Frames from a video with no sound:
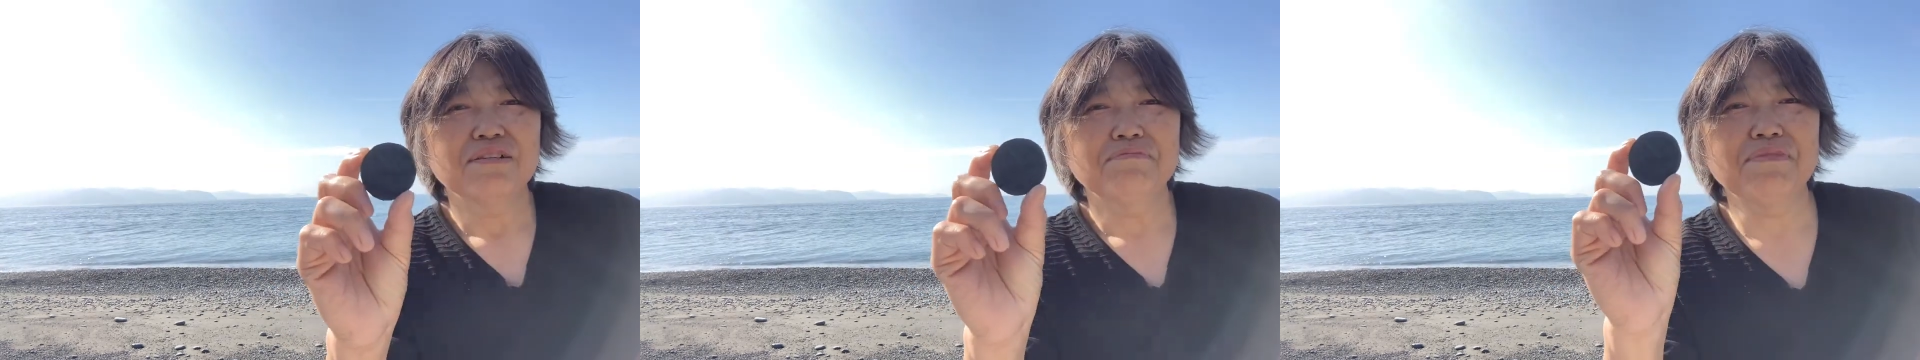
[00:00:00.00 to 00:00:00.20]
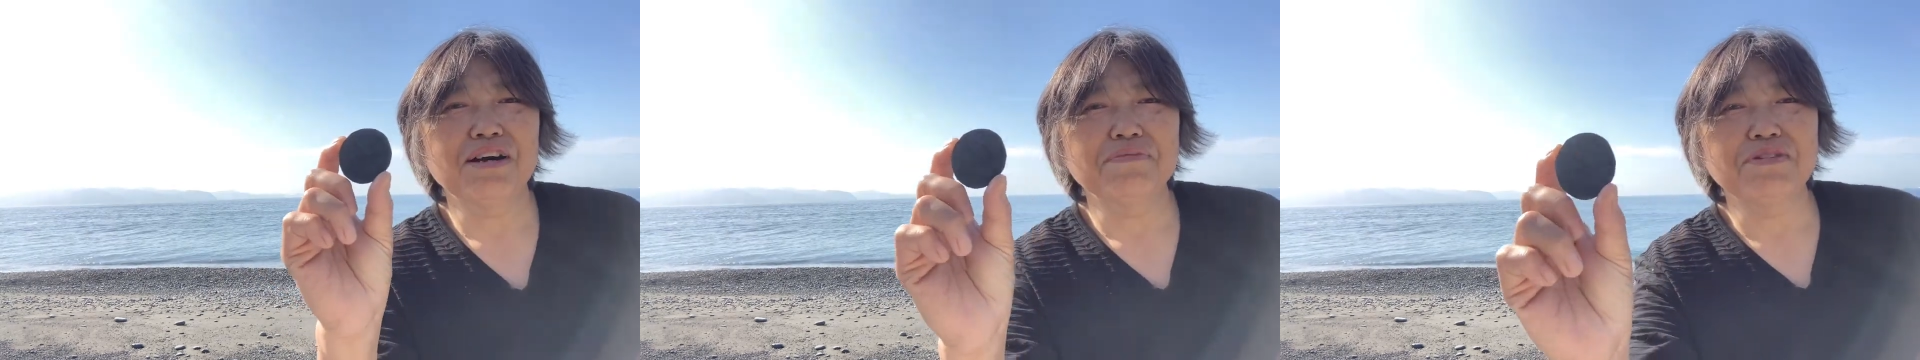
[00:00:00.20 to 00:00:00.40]

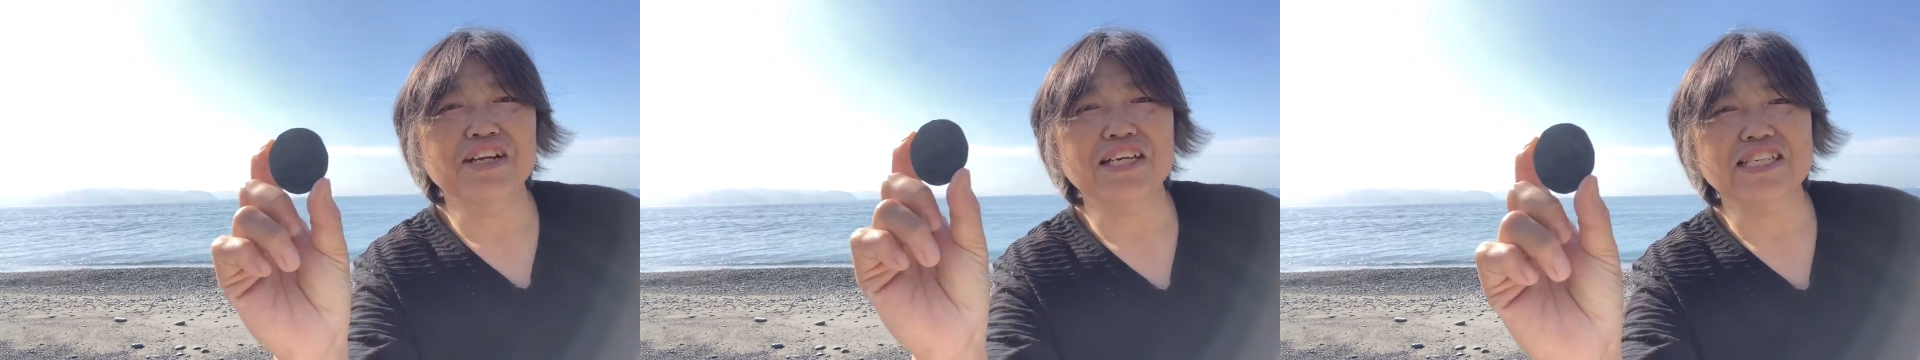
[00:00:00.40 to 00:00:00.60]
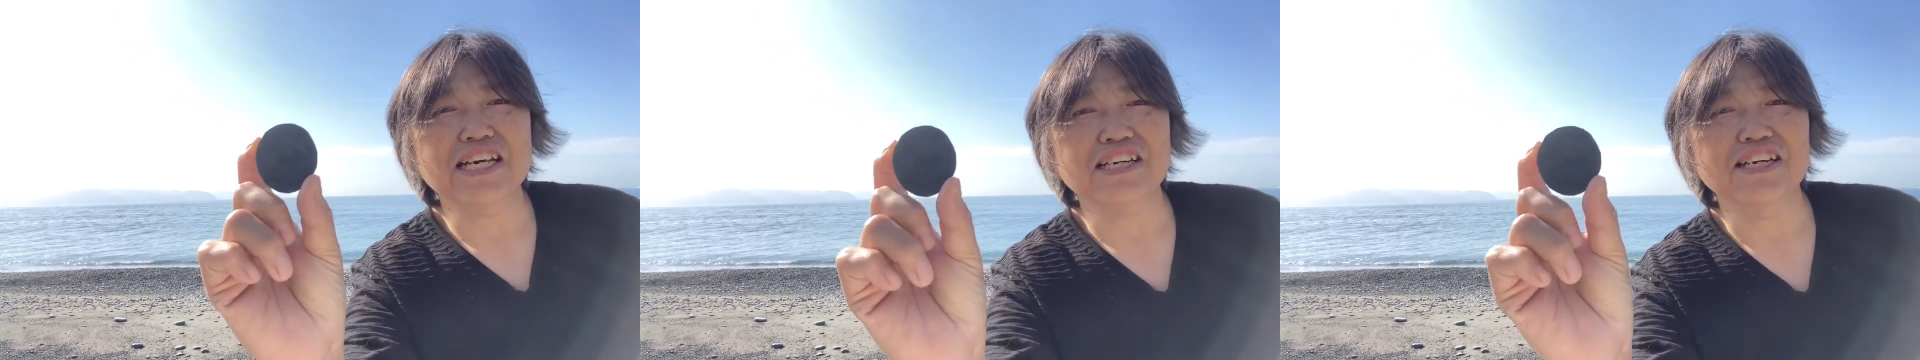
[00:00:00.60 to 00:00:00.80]
まあ
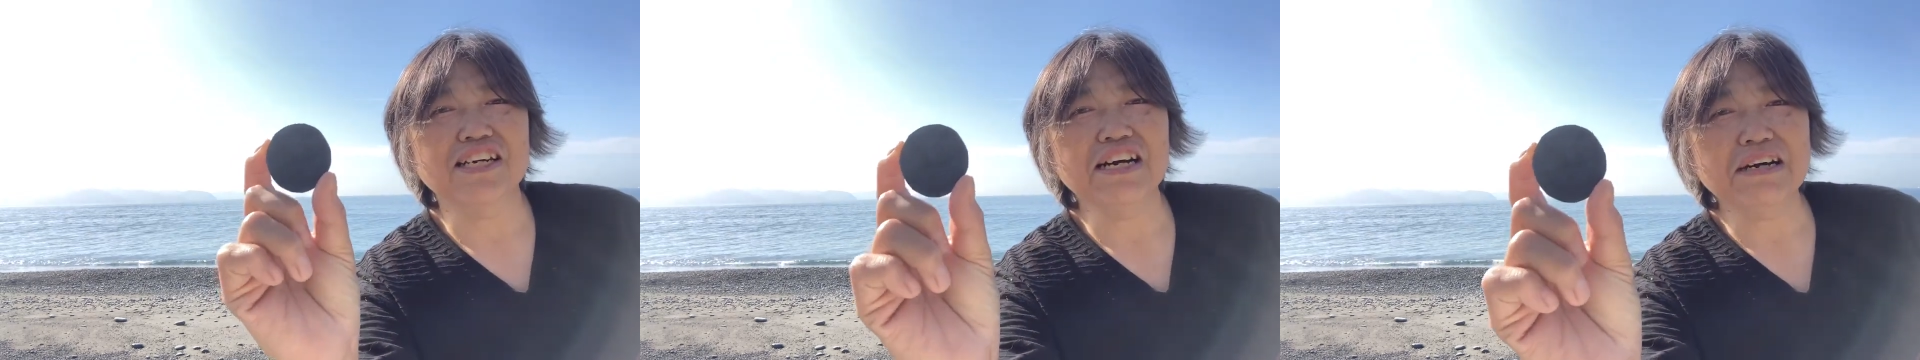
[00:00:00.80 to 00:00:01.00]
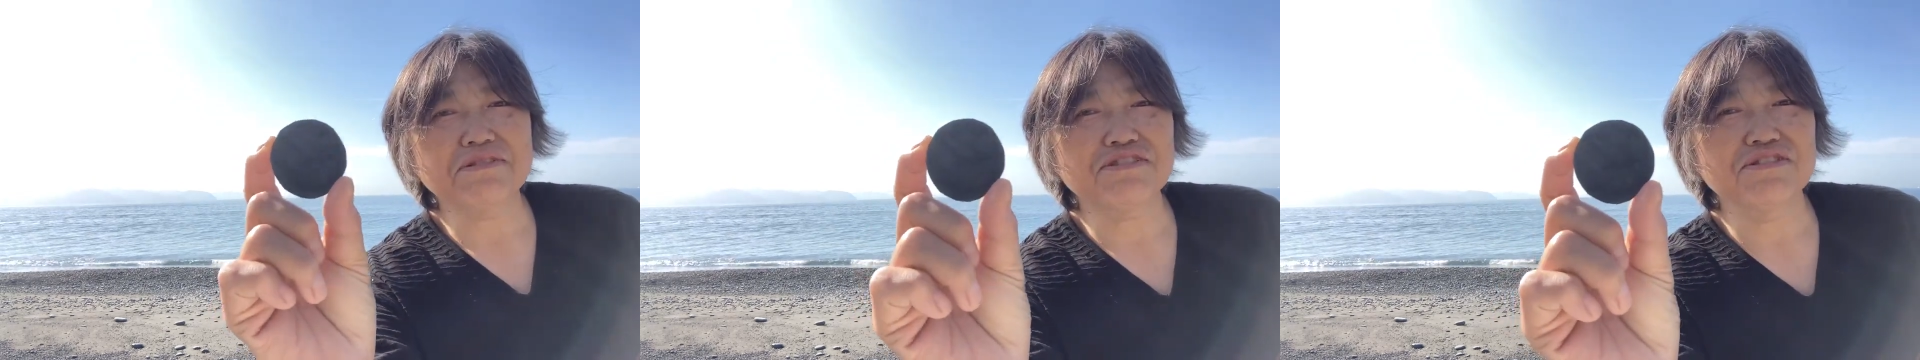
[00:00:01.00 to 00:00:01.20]
皆さんか
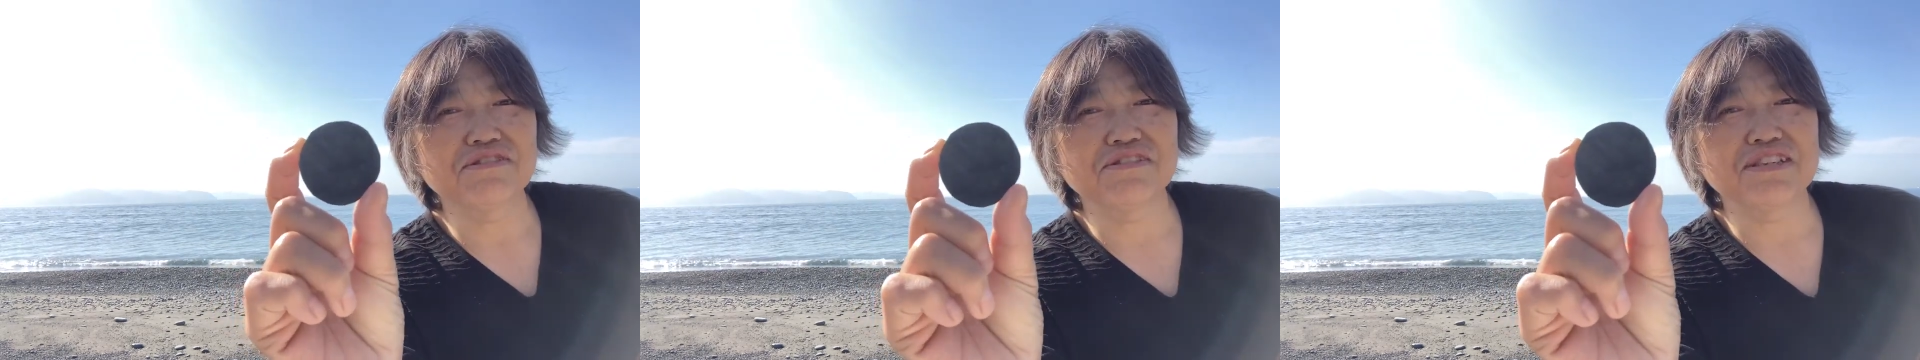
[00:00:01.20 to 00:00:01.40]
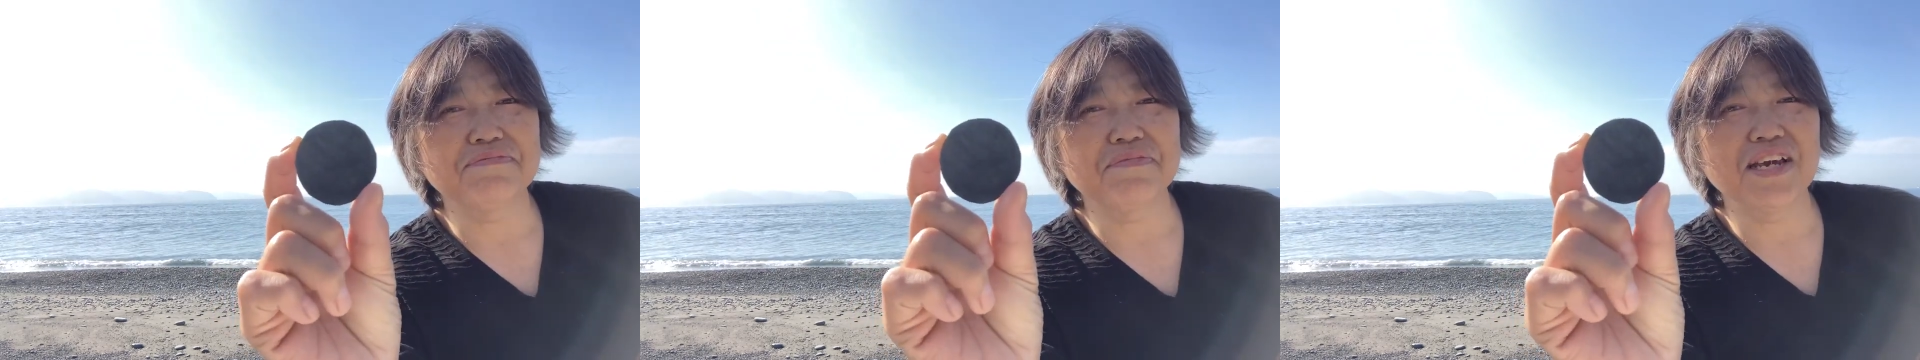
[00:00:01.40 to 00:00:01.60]
らは
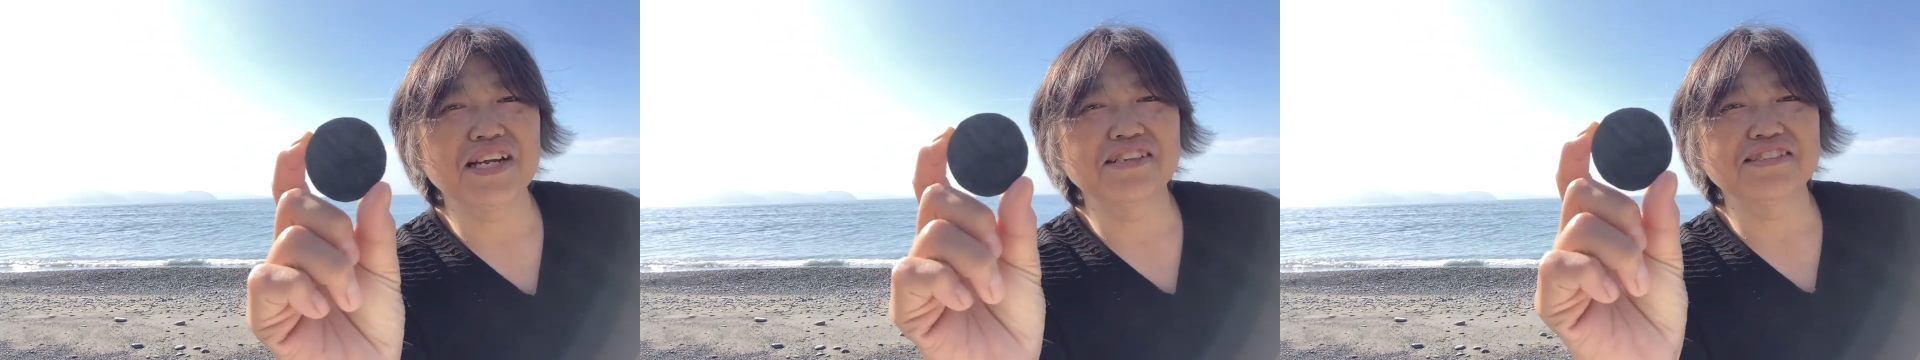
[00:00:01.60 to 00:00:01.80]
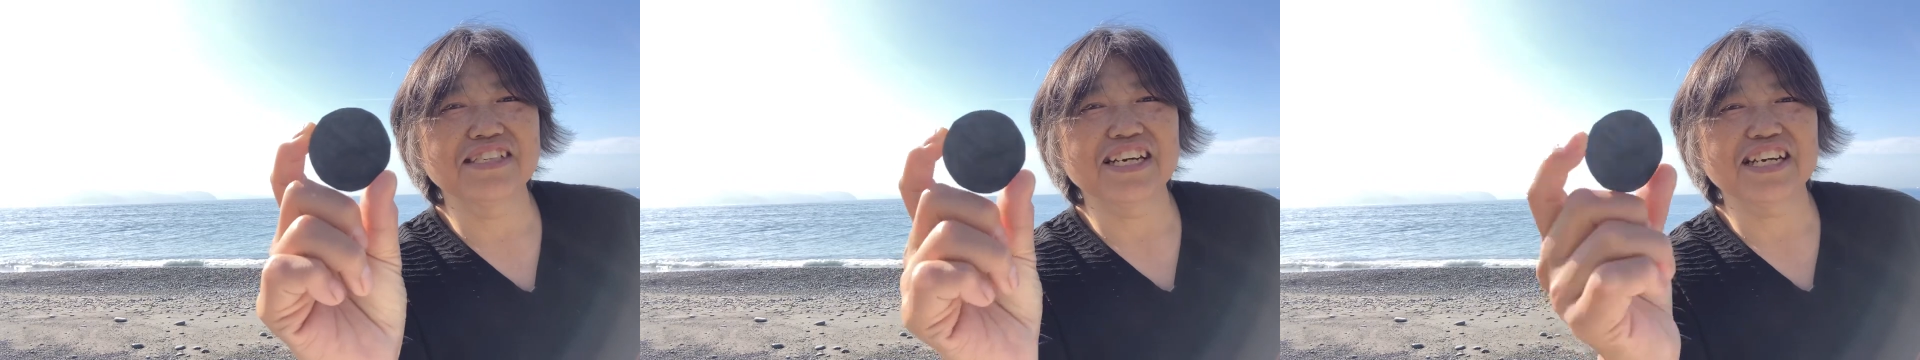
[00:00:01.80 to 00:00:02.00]
黒に見え
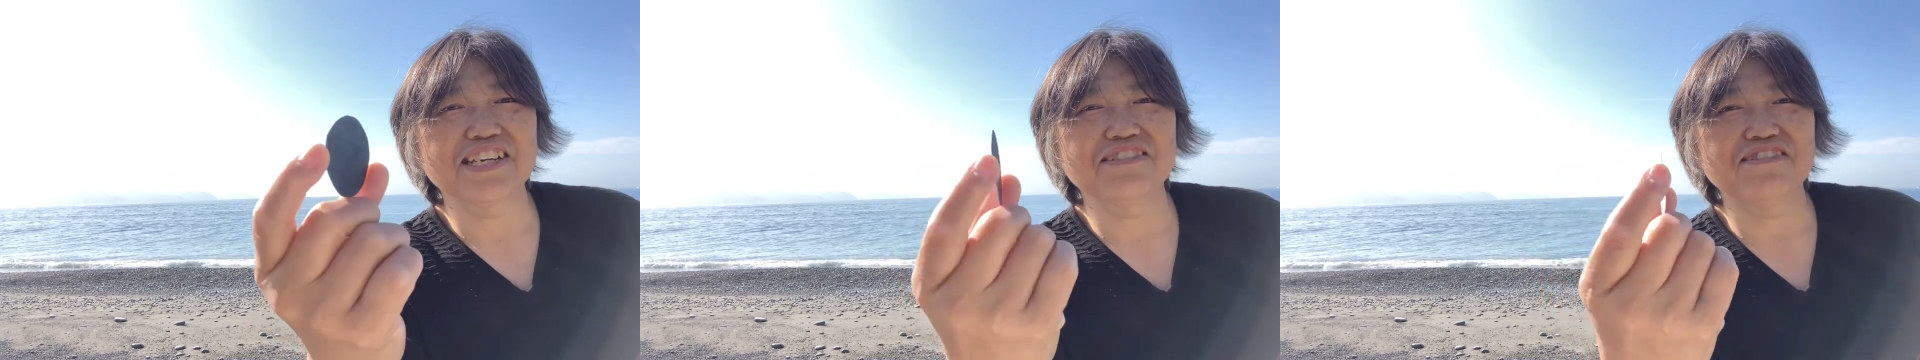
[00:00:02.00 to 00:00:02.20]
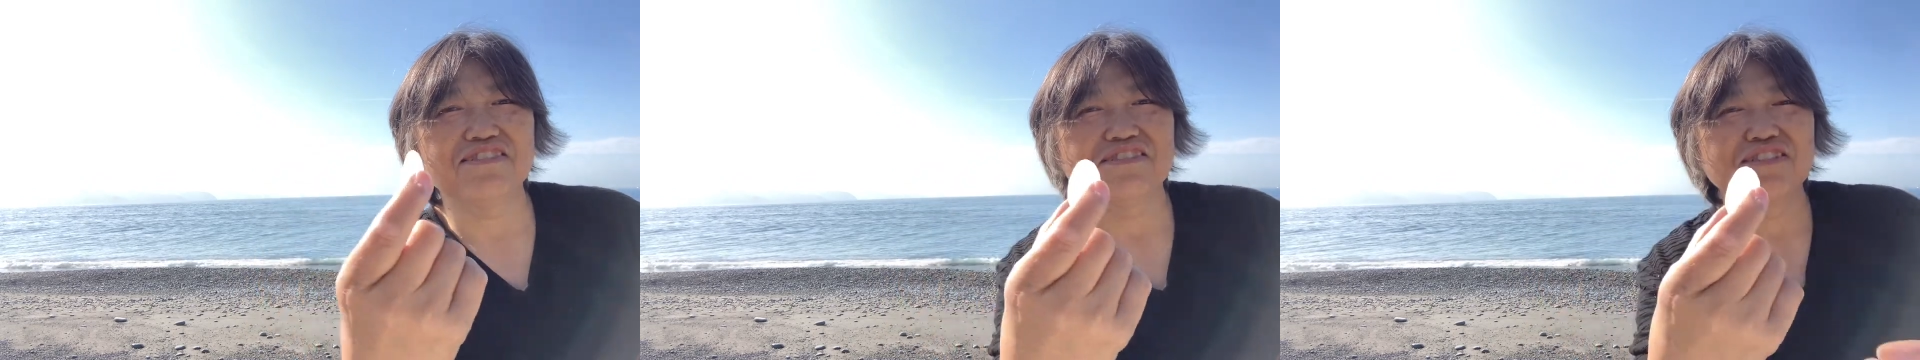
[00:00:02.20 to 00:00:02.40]
るんだけ
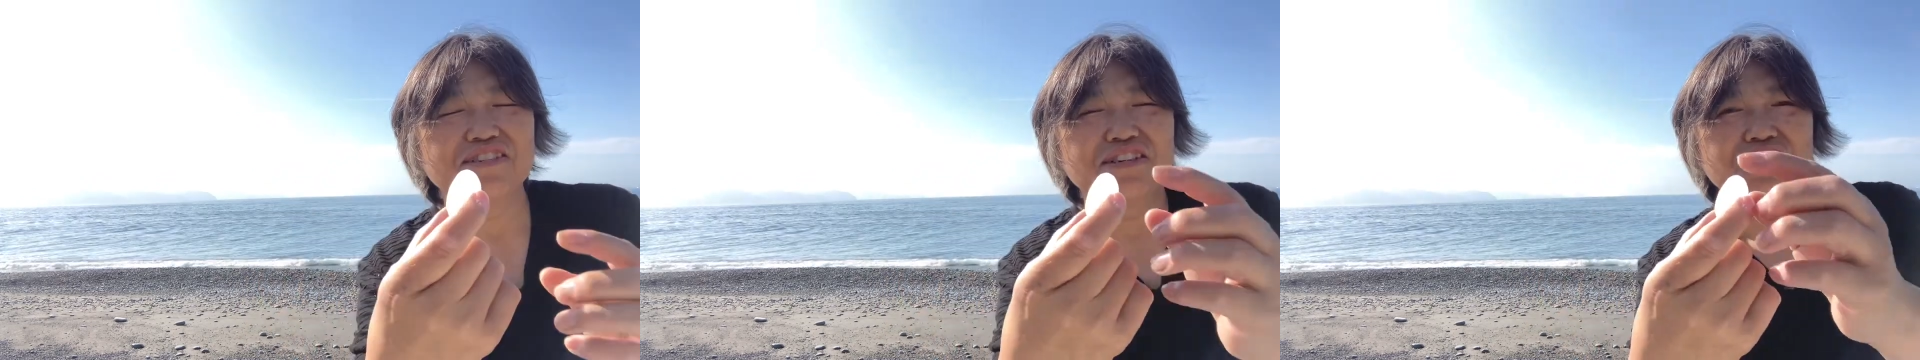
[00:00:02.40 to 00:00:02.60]
ど、